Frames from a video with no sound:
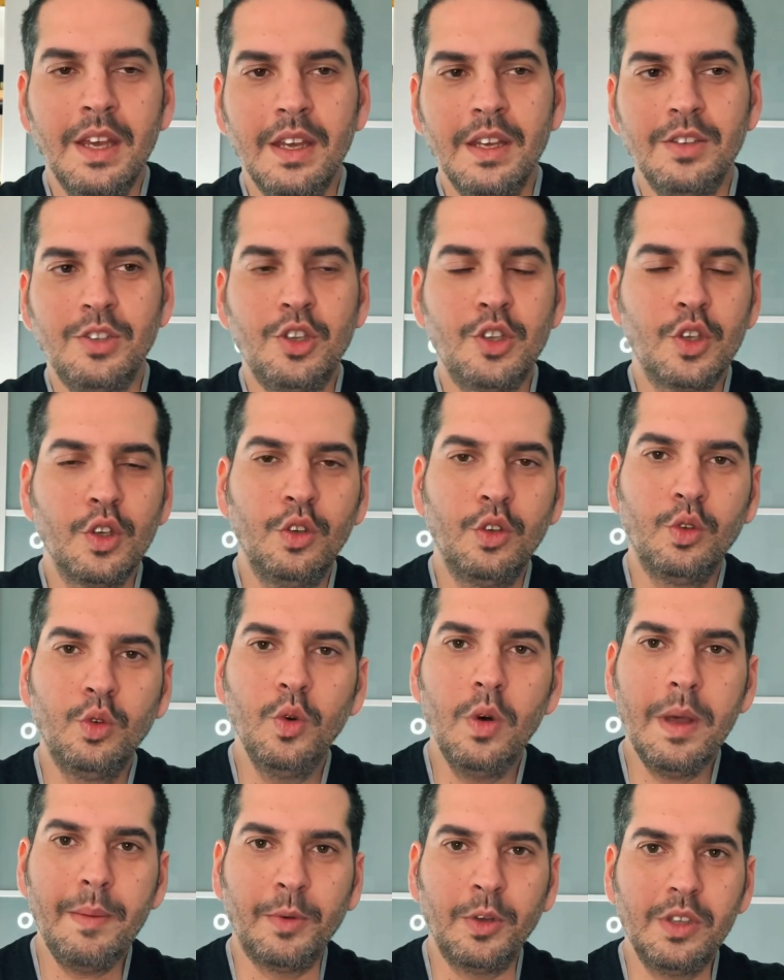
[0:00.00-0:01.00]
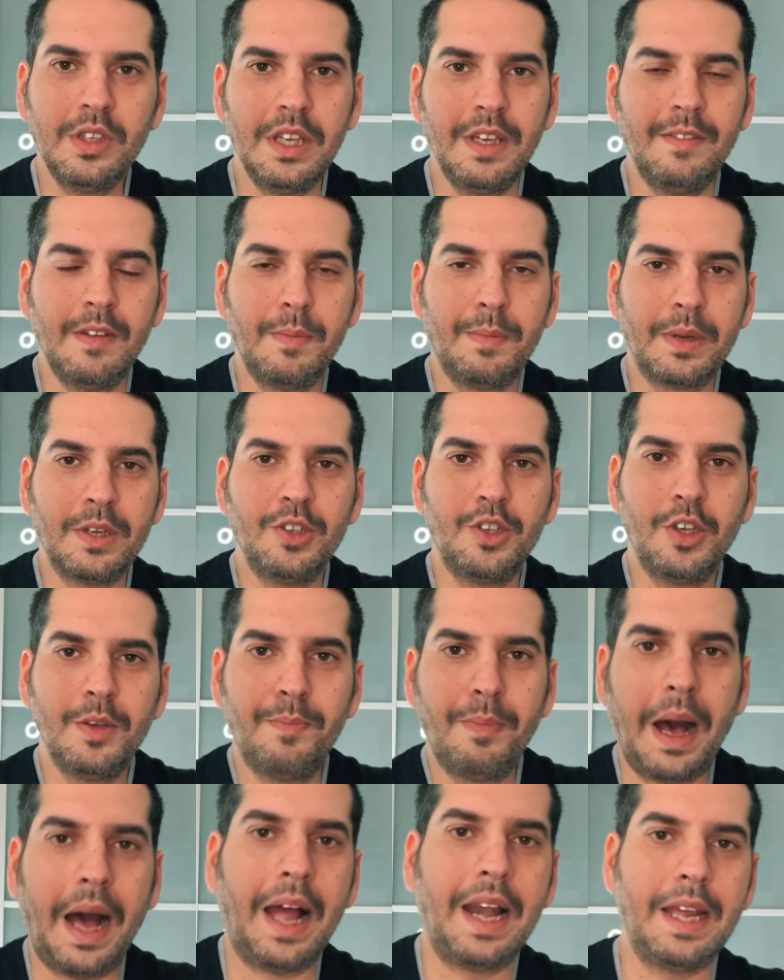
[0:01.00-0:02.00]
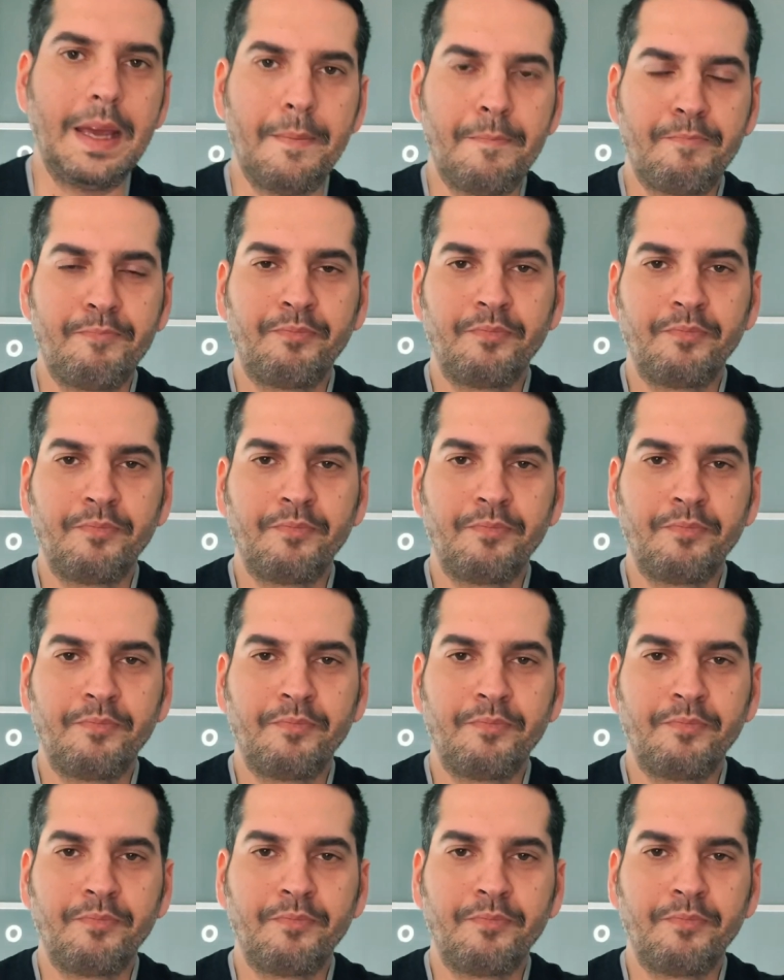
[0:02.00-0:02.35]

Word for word: Ci sono due motivi principali